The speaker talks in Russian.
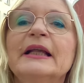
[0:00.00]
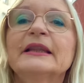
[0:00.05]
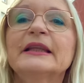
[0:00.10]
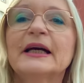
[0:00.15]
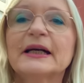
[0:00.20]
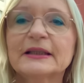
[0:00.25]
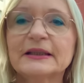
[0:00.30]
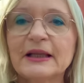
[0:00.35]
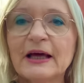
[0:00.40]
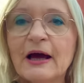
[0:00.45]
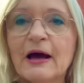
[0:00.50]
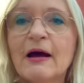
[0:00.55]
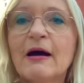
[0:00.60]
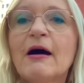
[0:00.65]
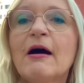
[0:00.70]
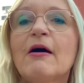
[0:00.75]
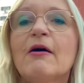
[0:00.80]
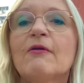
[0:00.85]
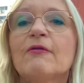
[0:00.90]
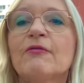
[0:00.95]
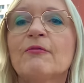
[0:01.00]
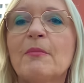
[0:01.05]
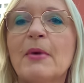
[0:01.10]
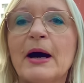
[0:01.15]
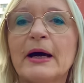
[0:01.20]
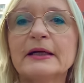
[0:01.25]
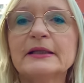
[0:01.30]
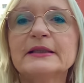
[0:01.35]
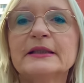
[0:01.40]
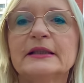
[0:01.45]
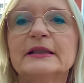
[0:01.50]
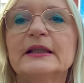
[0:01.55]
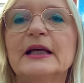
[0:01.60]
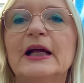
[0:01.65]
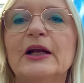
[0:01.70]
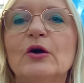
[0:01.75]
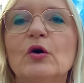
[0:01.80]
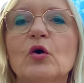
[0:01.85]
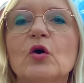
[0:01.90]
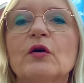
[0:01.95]
Тогда, в марте
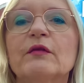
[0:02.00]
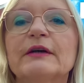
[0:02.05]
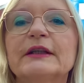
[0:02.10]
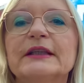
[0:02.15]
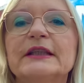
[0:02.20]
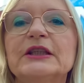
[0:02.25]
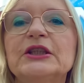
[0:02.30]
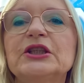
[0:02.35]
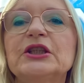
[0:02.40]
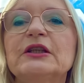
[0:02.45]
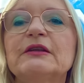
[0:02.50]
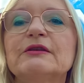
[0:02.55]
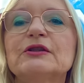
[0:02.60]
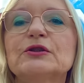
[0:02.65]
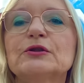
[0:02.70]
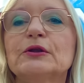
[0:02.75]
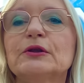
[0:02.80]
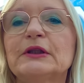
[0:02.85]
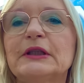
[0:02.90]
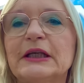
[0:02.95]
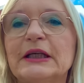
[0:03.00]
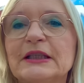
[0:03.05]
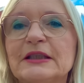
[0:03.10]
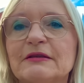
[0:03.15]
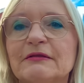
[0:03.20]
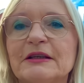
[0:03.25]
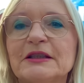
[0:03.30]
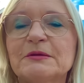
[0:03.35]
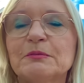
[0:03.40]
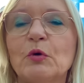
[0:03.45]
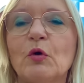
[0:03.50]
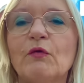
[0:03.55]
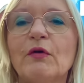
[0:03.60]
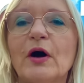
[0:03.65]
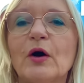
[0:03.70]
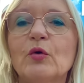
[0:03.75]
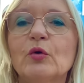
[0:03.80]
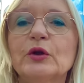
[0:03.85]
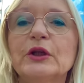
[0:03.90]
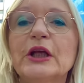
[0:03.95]
далекого 1938
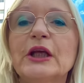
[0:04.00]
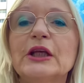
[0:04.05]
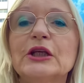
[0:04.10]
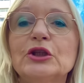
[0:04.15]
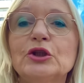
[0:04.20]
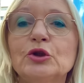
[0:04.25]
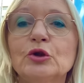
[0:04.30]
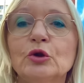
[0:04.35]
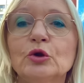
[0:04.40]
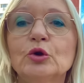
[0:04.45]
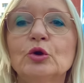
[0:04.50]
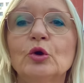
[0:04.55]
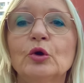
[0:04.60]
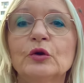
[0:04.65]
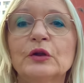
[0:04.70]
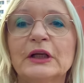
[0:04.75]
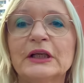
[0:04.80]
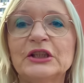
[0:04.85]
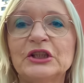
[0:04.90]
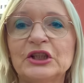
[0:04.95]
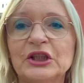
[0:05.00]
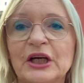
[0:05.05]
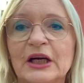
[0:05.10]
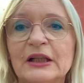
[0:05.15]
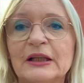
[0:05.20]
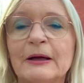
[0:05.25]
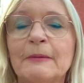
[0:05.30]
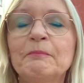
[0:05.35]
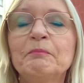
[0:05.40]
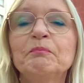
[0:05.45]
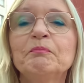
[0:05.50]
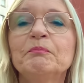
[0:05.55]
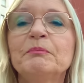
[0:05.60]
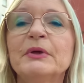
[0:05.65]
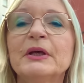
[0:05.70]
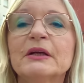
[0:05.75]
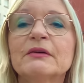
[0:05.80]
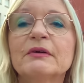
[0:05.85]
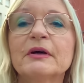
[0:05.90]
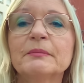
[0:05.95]
года, еще до начала
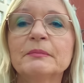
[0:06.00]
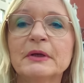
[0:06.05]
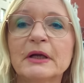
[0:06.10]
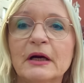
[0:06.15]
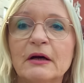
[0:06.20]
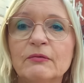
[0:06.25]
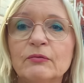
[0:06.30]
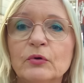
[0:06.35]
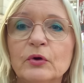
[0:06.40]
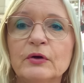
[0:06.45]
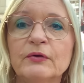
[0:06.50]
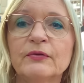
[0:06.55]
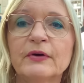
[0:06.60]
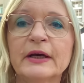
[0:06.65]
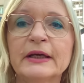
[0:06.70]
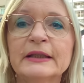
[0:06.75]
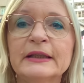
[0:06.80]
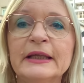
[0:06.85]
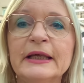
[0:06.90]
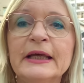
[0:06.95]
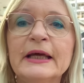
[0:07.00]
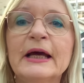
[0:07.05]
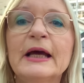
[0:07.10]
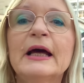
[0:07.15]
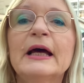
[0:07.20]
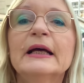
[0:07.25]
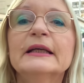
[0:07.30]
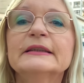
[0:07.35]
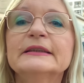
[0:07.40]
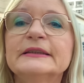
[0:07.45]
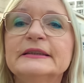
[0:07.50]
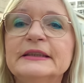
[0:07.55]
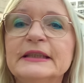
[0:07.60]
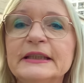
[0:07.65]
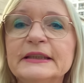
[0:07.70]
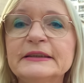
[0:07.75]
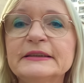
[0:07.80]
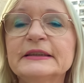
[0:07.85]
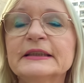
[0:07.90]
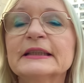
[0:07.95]
Первой мировой войны,
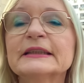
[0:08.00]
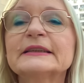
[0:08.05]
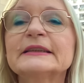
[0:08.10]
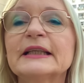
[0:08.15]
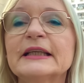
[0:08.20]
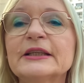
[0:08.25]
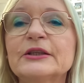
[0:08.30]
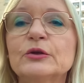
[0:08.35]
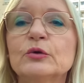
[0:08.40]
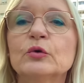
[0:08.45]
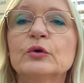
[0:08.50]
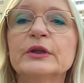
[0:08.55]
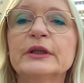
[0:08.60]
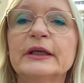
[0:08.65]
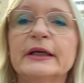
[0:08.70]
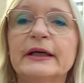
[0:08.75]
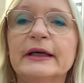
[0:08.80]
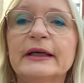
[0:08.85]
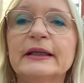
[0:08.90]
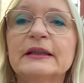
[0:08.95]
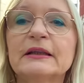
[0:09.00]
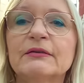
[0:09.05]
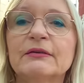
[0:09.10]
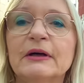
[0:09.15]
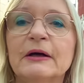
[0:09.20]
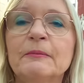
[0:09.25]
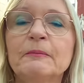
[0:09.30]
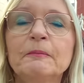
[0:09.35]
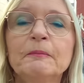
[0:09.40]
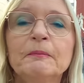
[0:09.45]
здесь, на стадионе этого